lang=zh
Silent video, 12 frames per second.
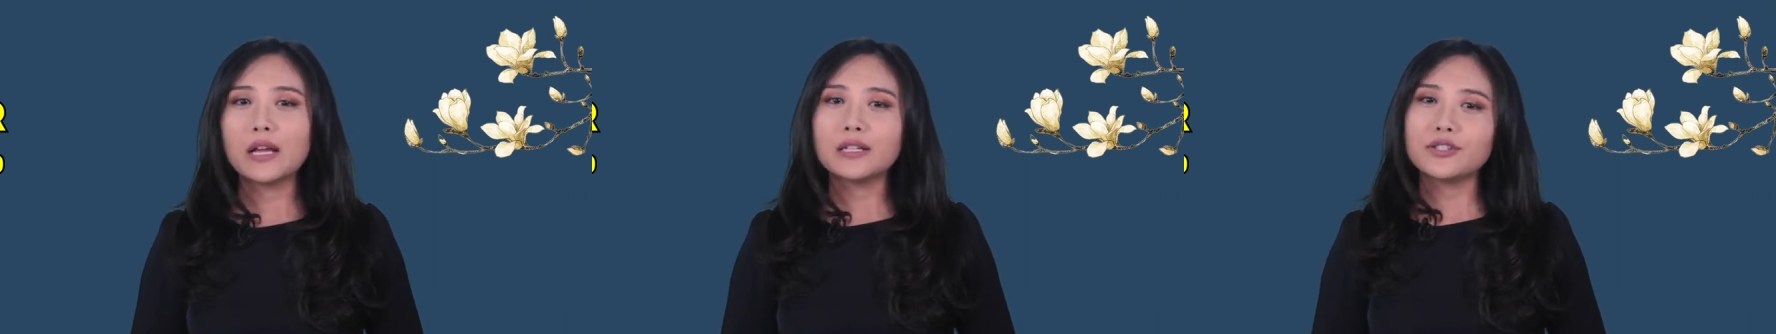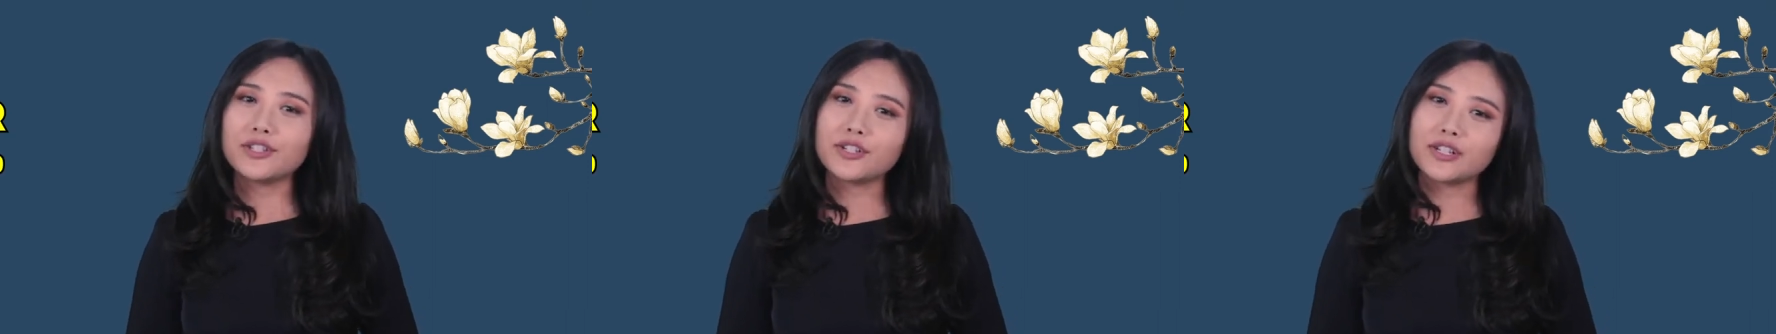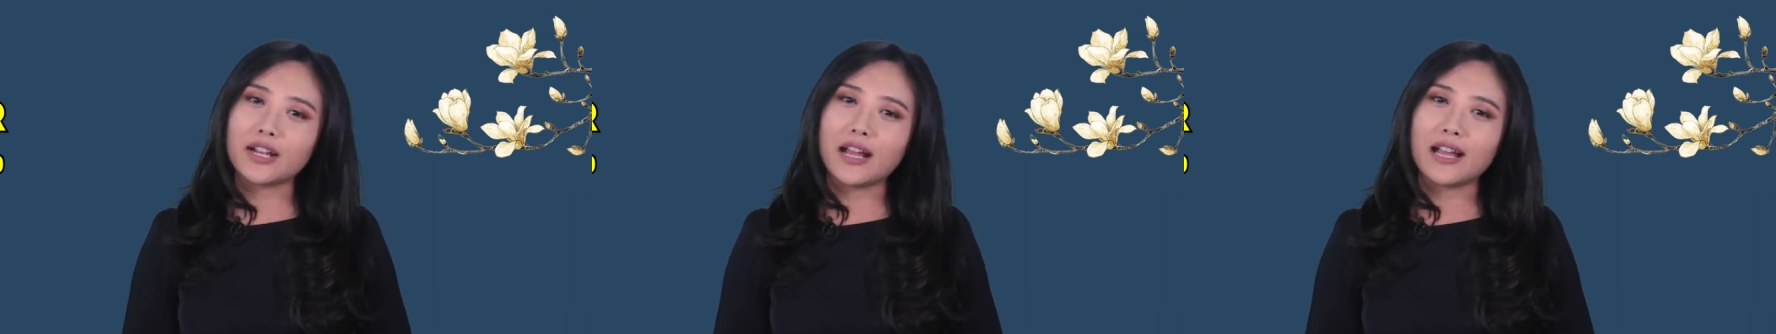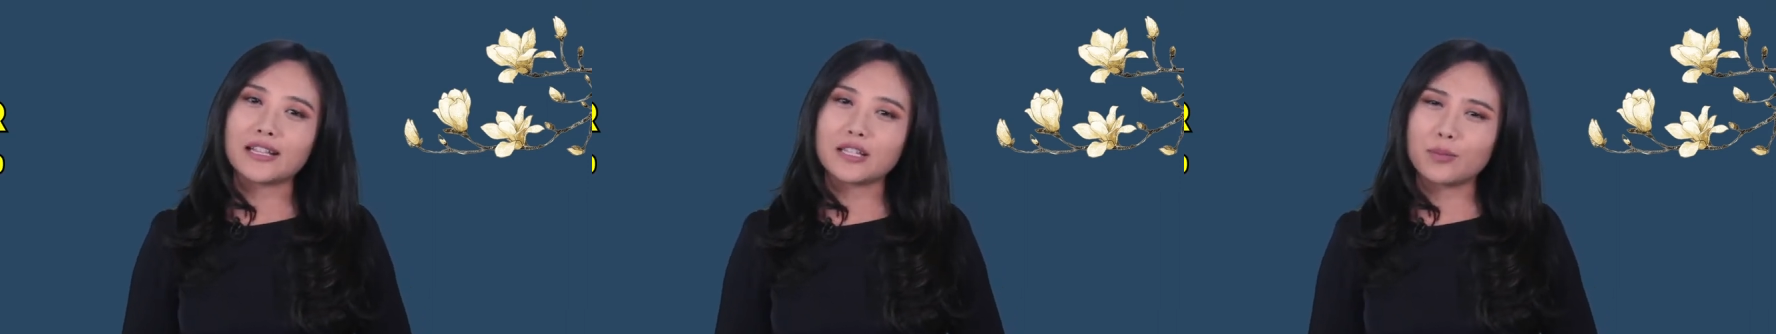其实
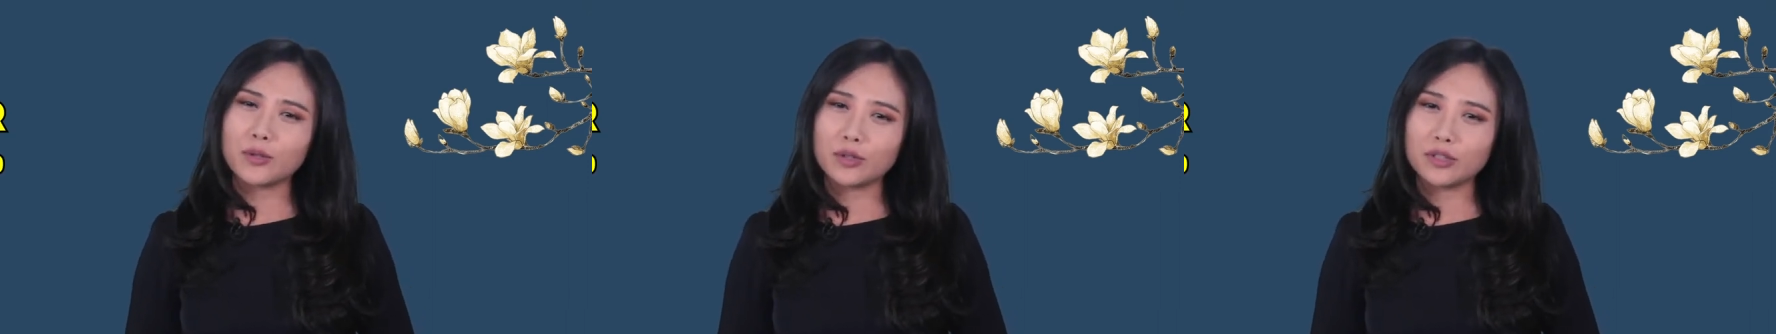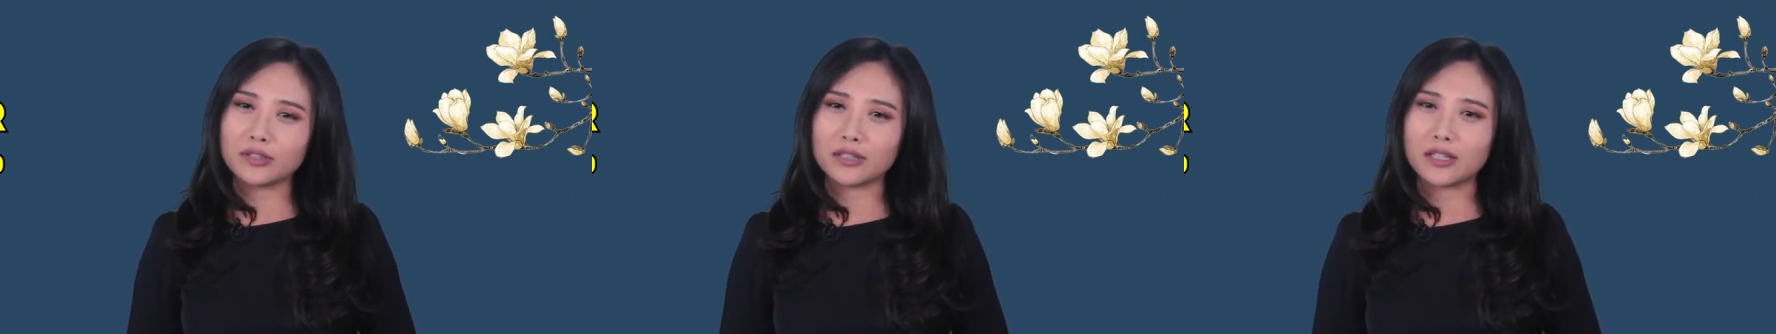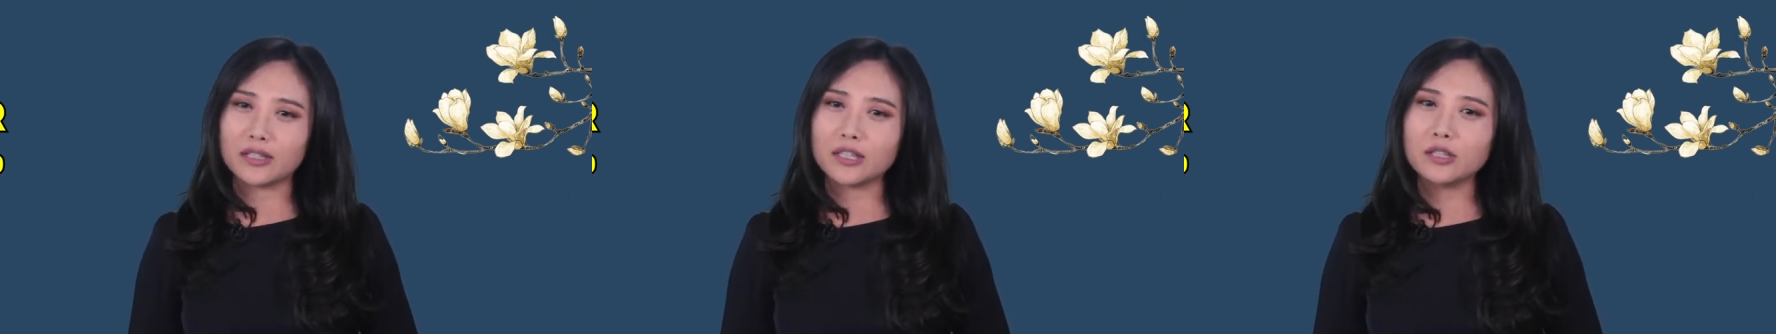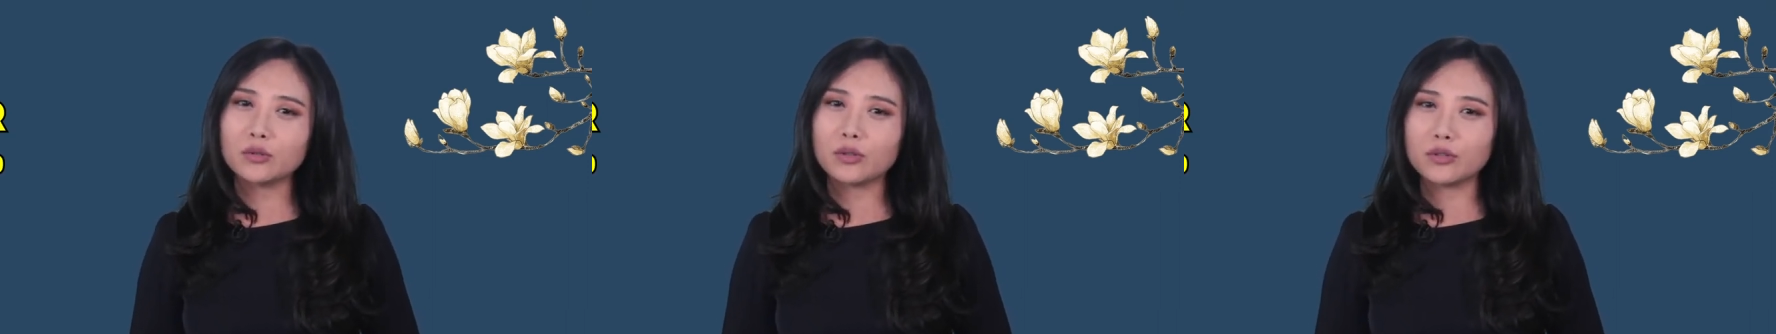啊，spoiler 的
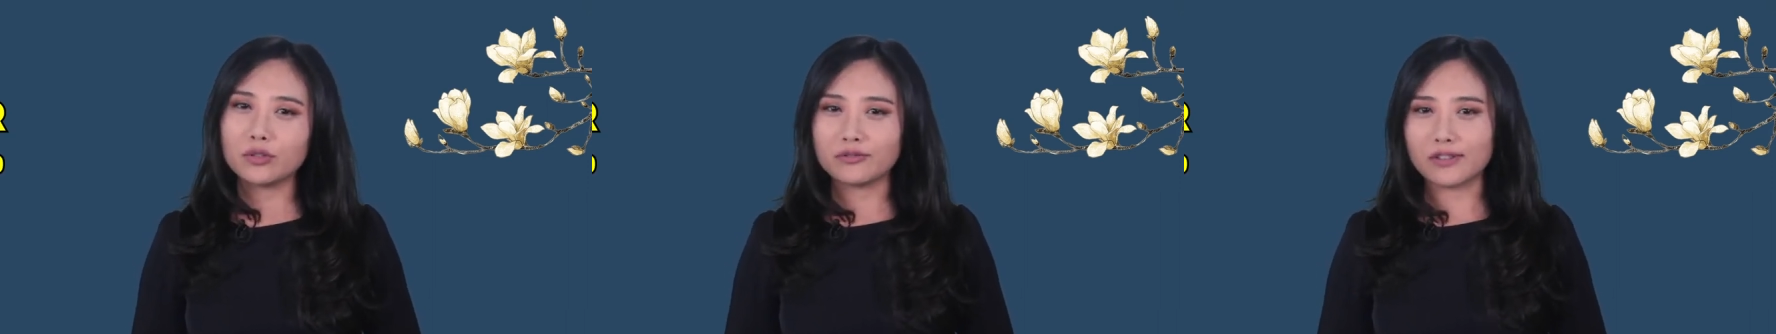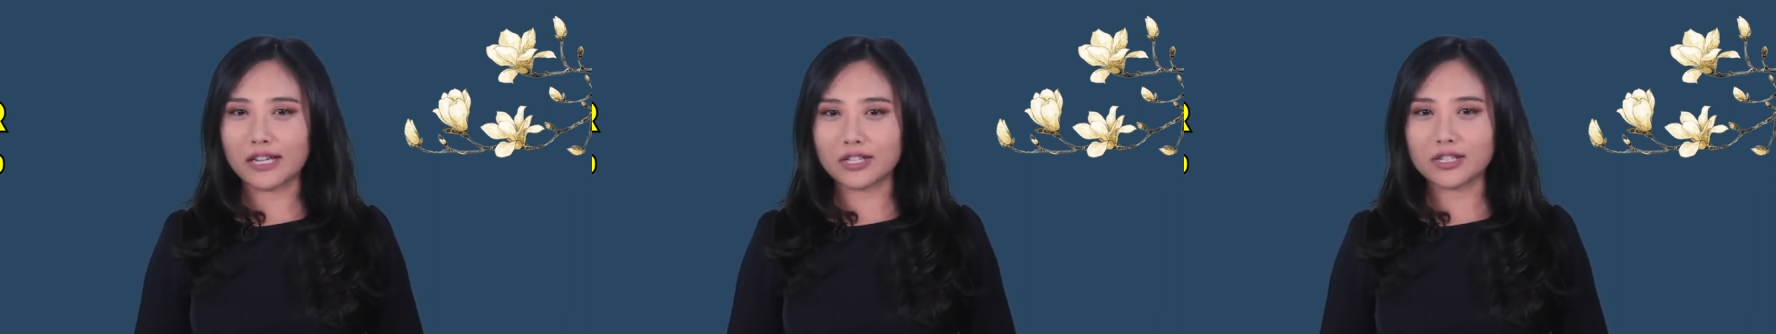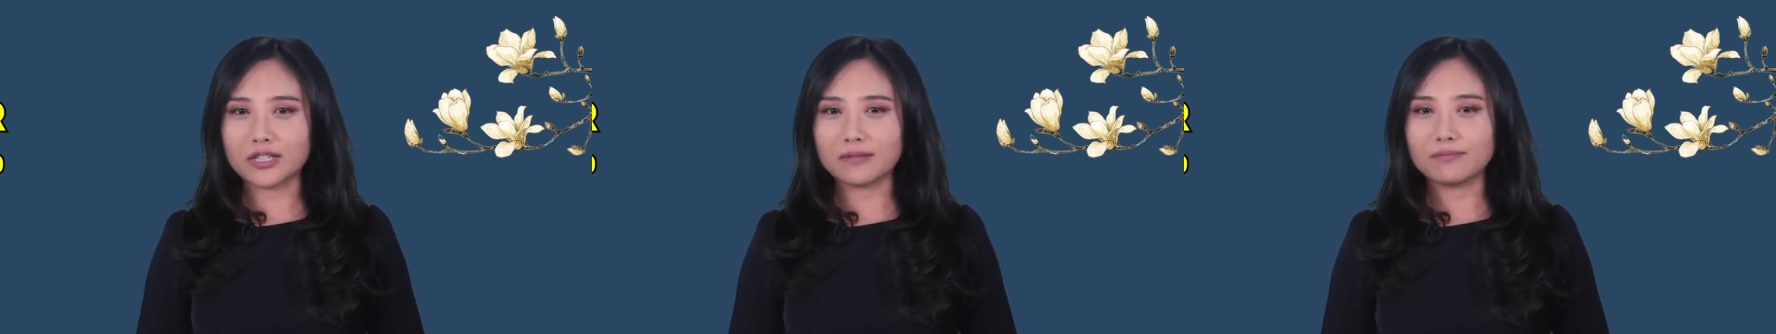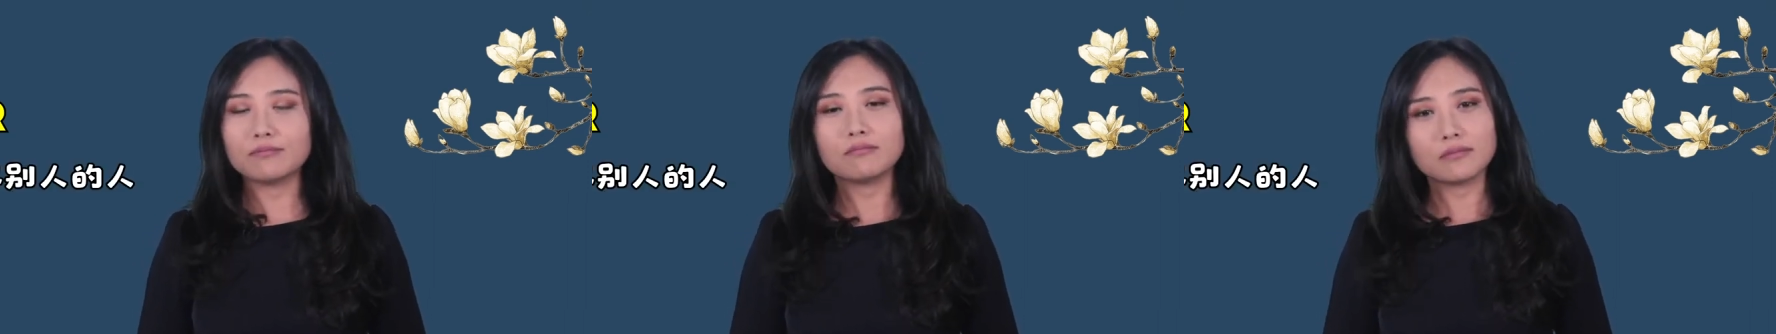更多用法
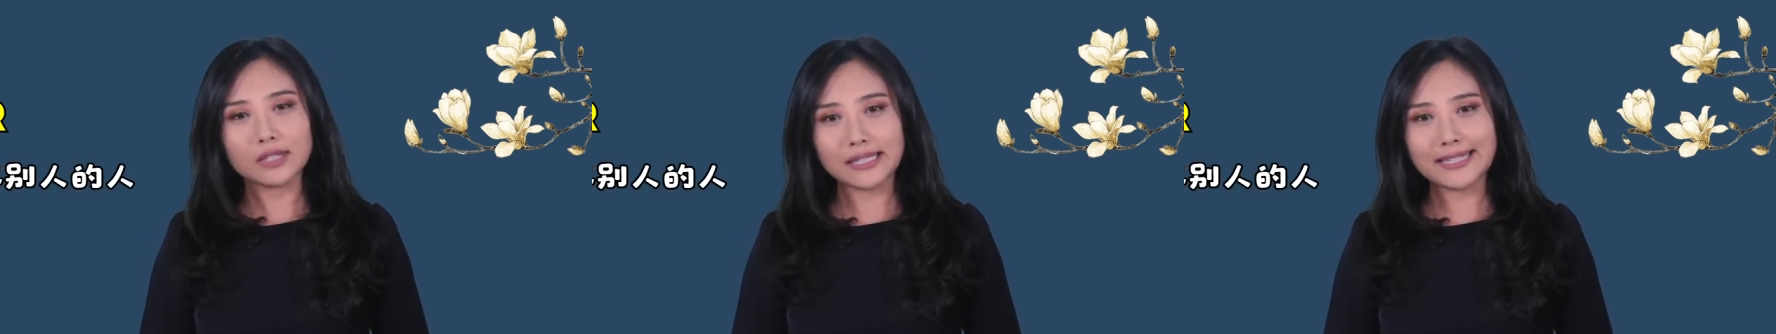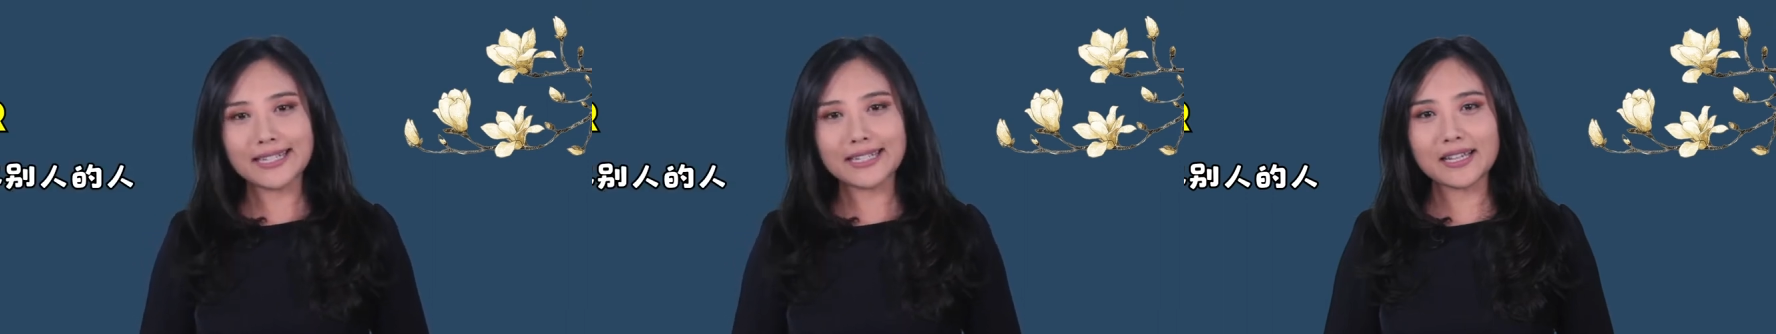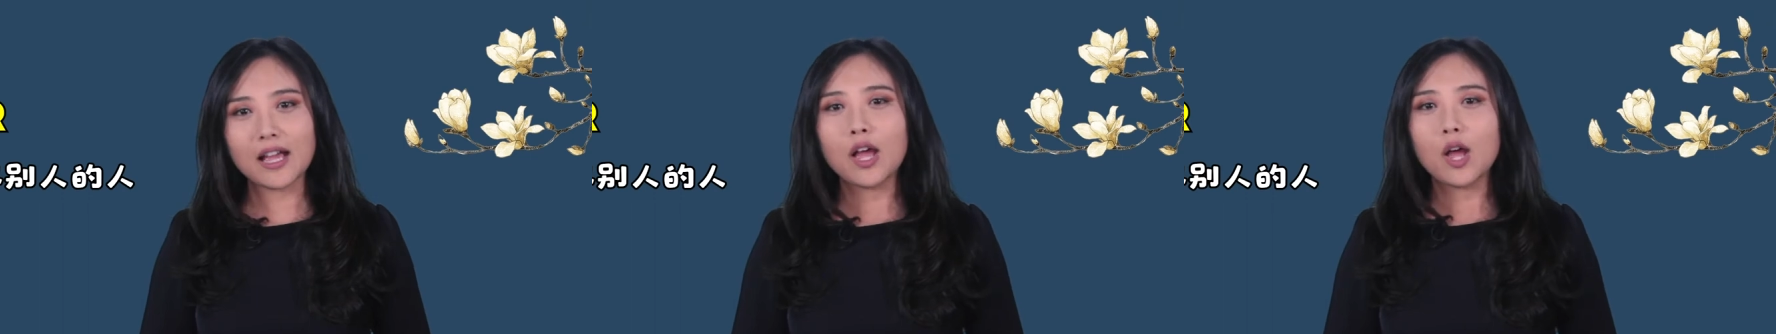是一。